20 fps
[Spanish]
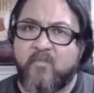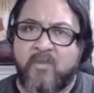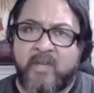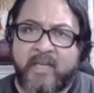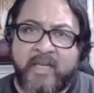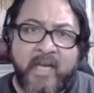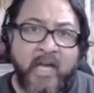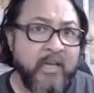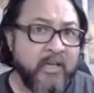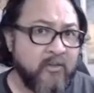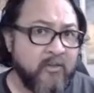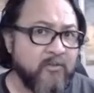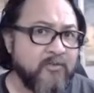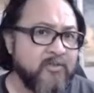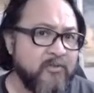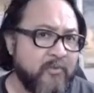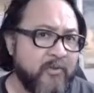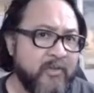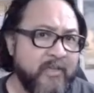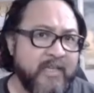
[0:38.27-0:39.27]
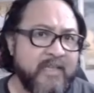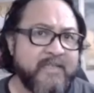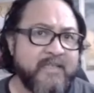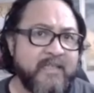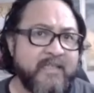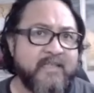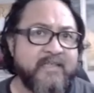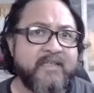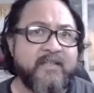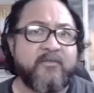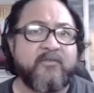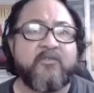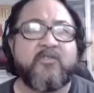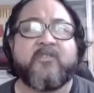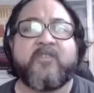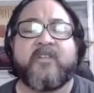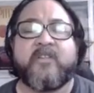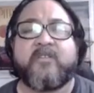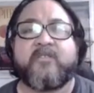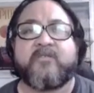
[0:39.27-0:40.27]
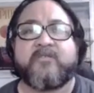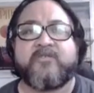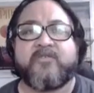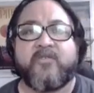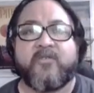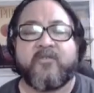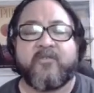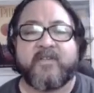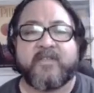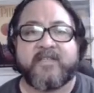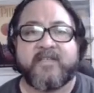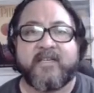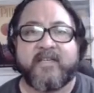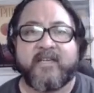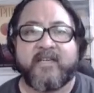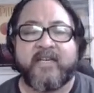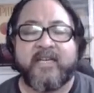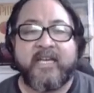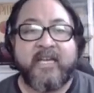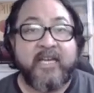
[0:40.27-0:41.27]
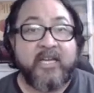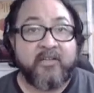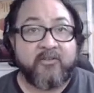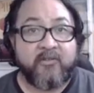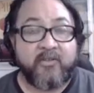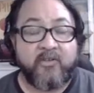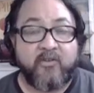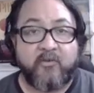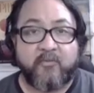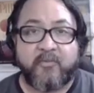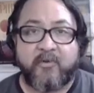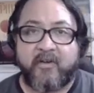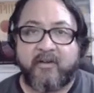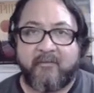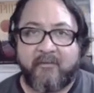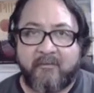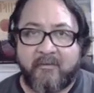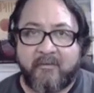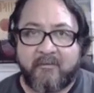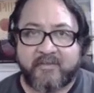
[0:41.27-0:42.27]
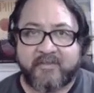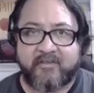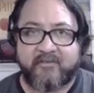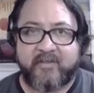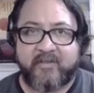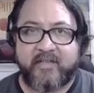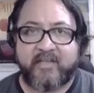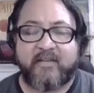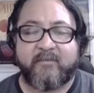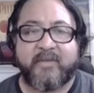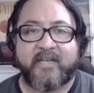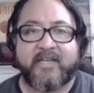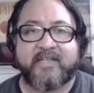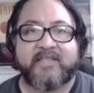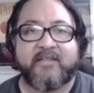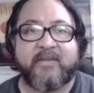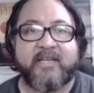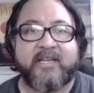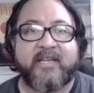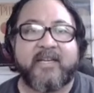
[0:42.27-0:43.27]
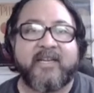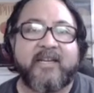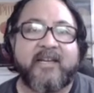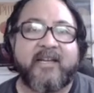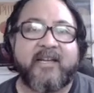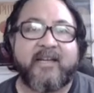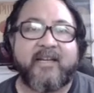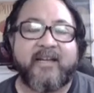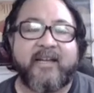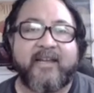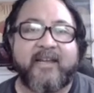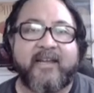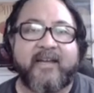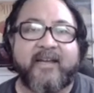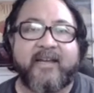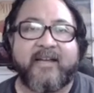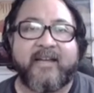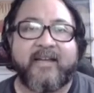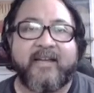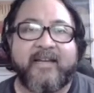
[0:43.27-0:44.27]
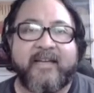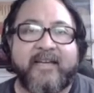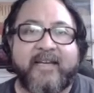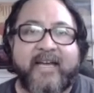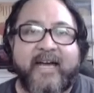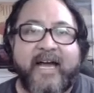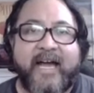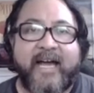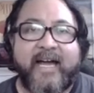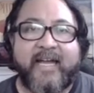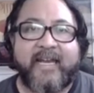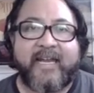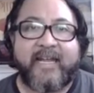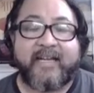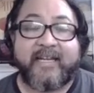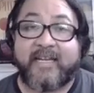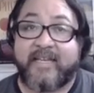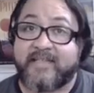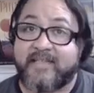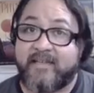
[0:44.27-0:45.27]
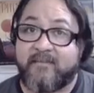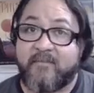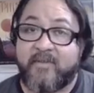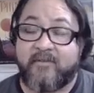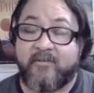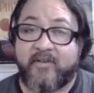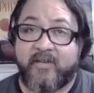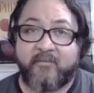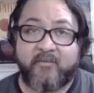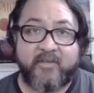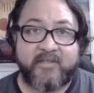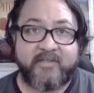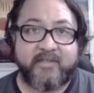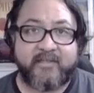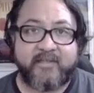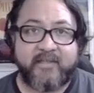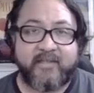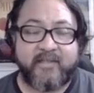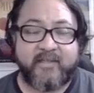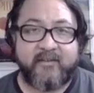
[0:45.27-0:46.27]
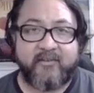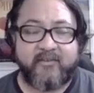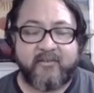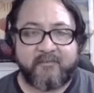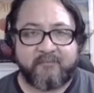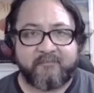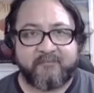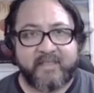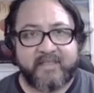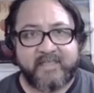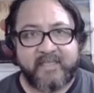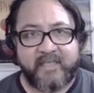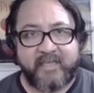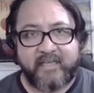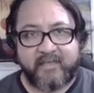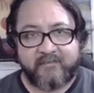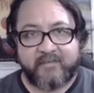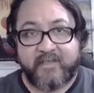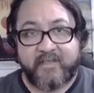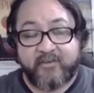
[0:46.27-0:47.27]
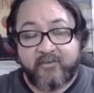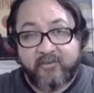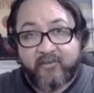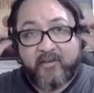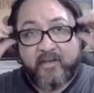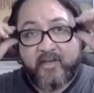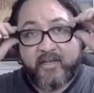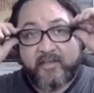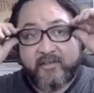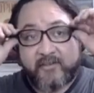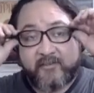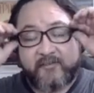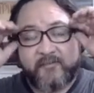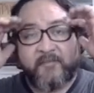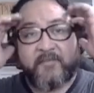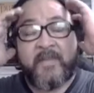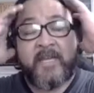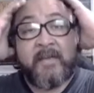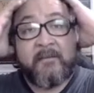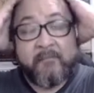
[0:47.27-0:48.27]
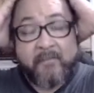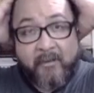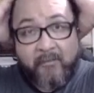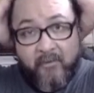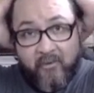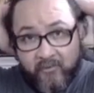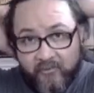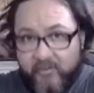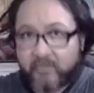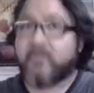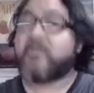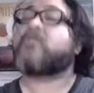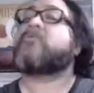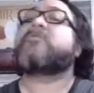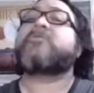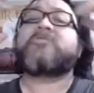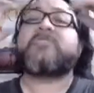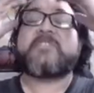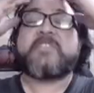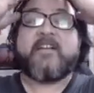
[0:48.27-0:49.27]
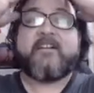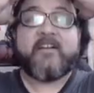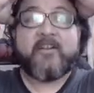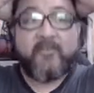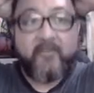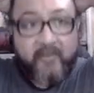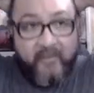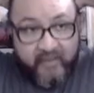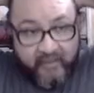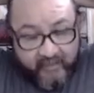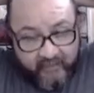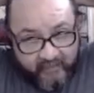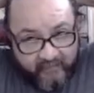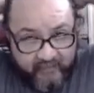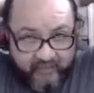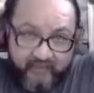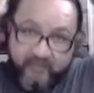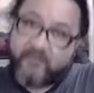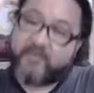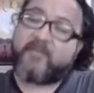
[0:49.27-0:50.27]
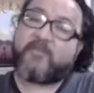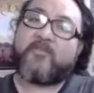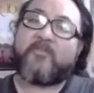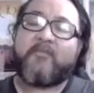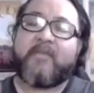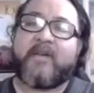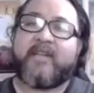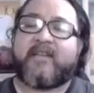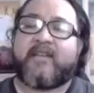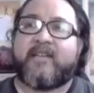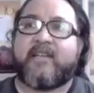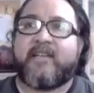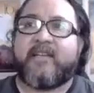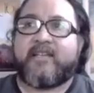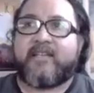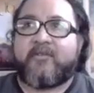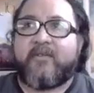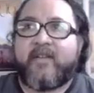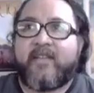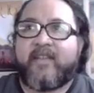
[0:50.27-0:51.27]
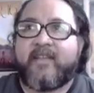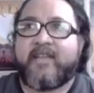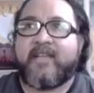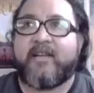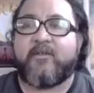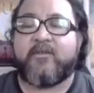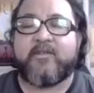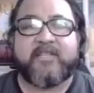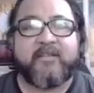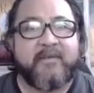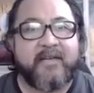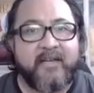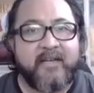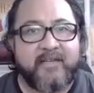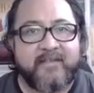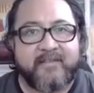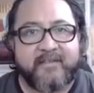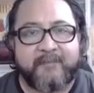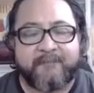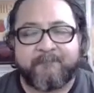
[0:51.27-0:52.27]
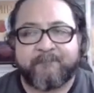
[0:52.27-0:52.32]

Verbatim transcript: e incluso poder hacer quizá un nuevo video con sus dudas. Así que no hay ningún problema, vamos a hacer una dinámica similar a la, a las clases en vivo que hemos hecho hasta el día de hoy. Así que, yéndonos a eso, vamos a continuar con nuestros trabajos de eh, figura humana. Recuerden que en la última clase